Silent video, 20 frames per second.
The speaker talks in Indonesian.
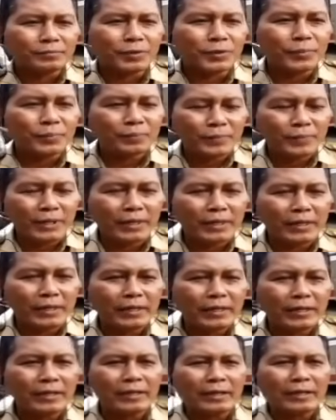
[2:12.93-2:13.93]
mobil
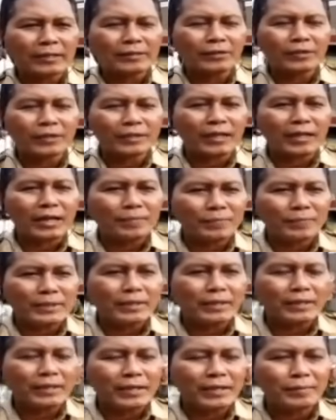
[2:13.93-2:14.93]
atau kereta api
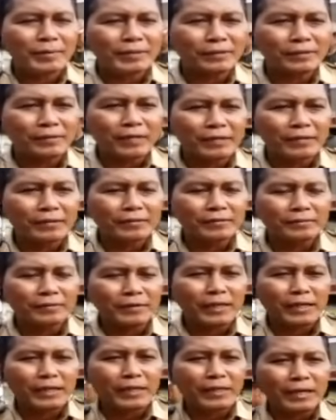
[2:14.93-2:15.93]
karena kebetulan
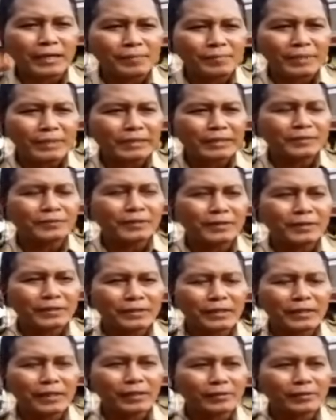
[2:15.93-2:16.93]
wilayah kami ini juga
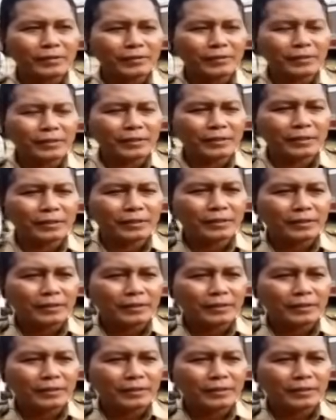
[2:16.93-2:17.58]
dilalui oleh